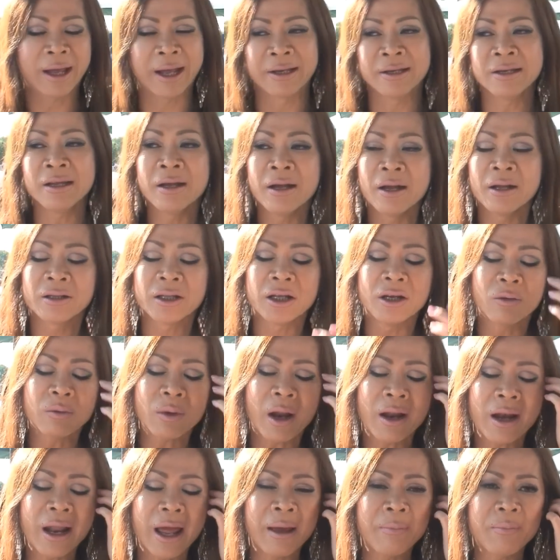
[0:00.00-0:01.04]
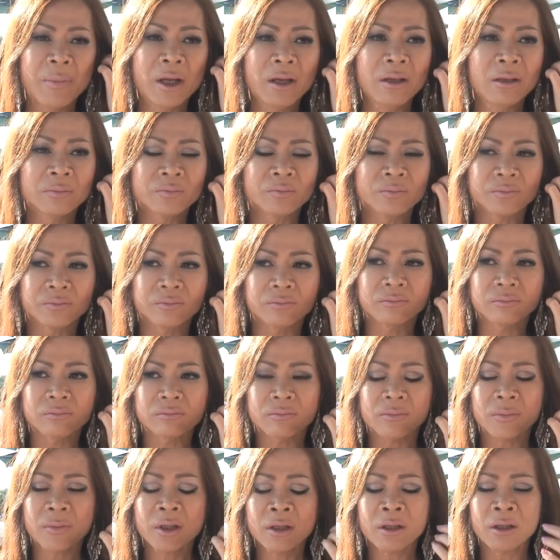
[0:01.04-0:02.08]
là ảnh thì lúc đó là em mới
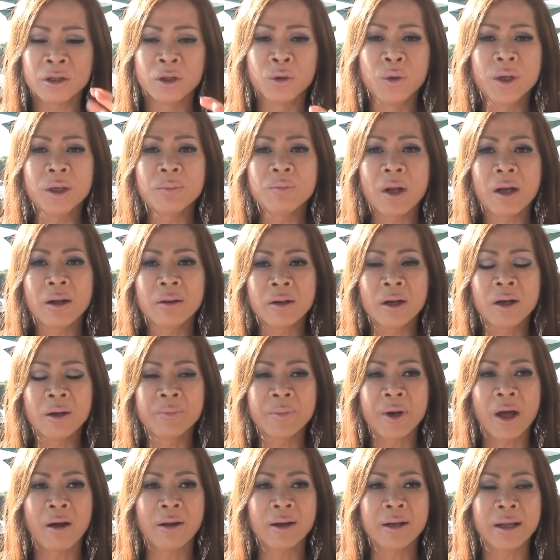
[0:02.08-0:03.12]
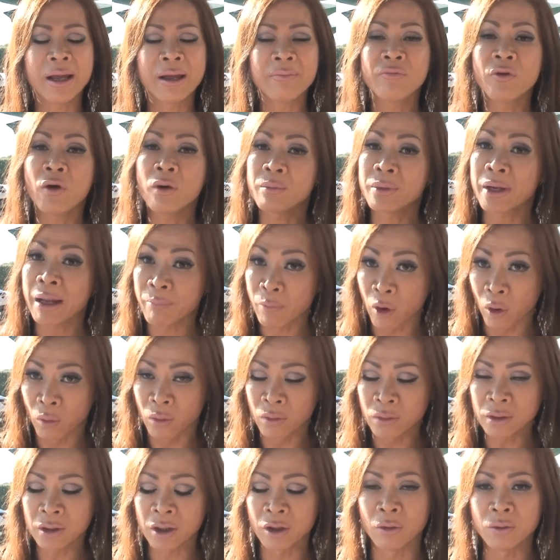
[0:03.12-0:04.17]
ngày hôm đó hôm đó là em vô nằm ngủ
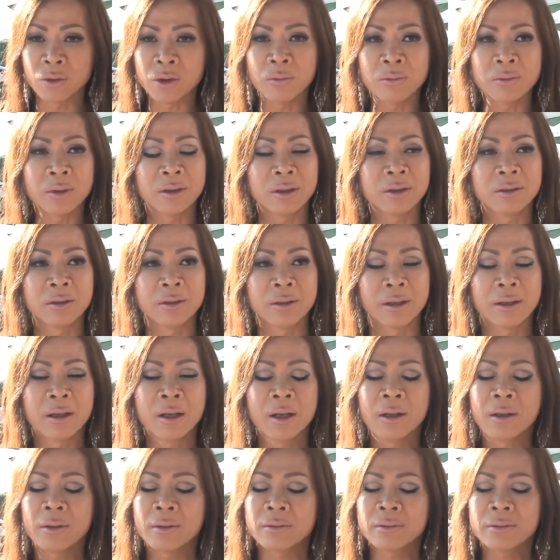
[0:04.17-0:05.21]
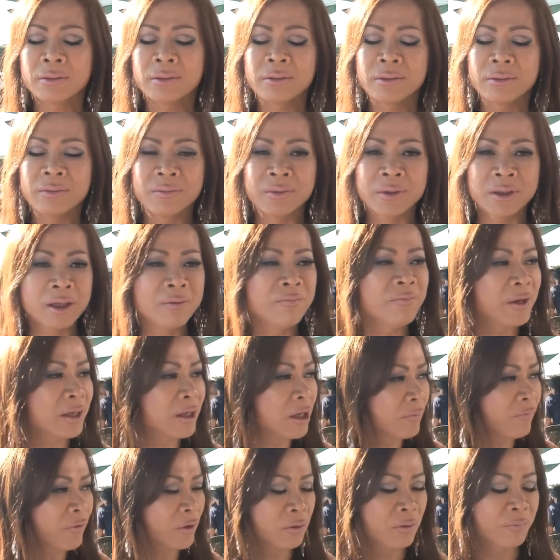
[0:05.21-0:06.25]
thì ngủ chung thì thường thường là chính vì
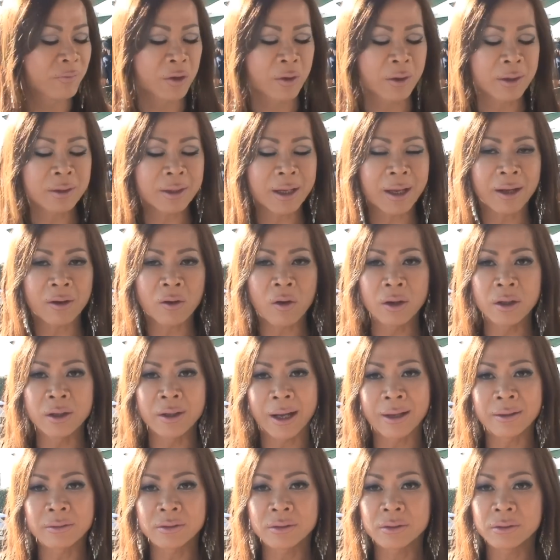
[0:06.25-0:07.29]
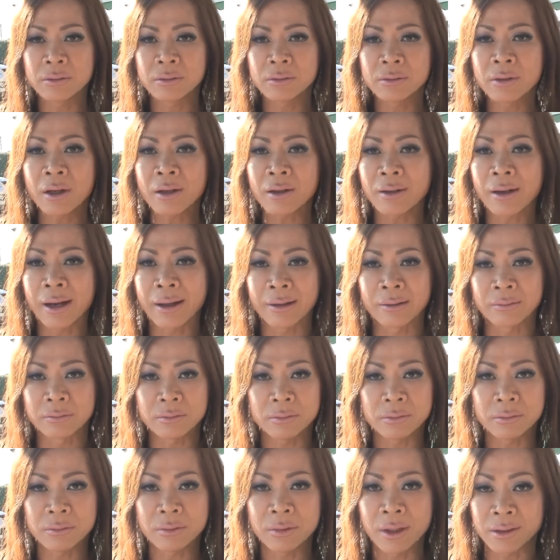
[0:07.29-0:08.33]
như phương tôi mà nói con người anh rất là
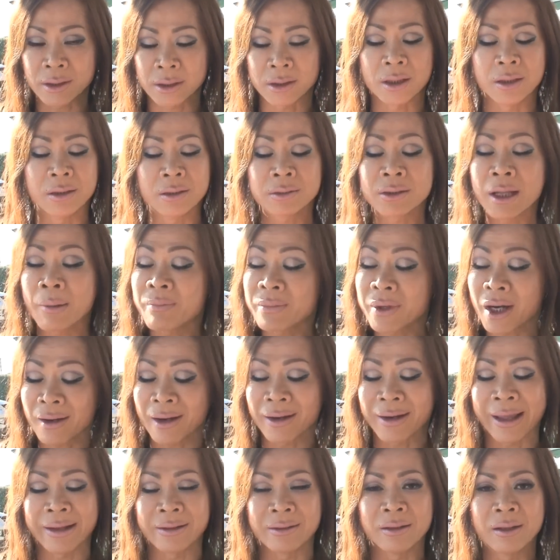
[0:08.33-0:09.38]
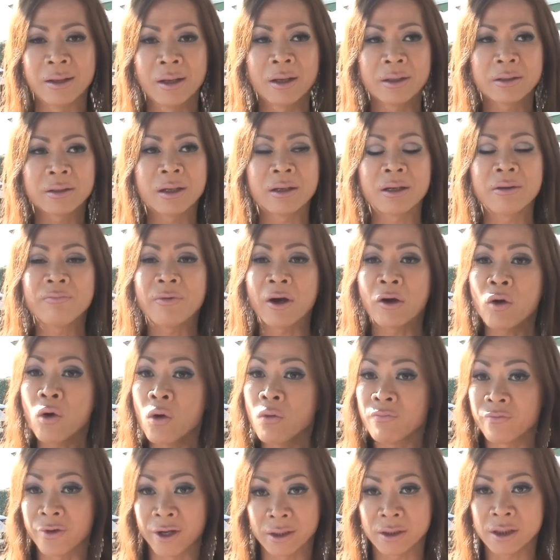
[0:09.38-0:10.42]
lịch sự tâm rất là lành cho nên vẫn
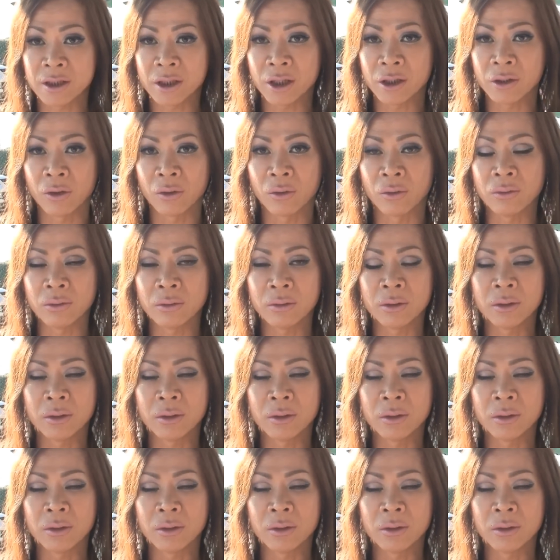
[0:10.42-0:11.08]
hôn vợ trước khi ngủ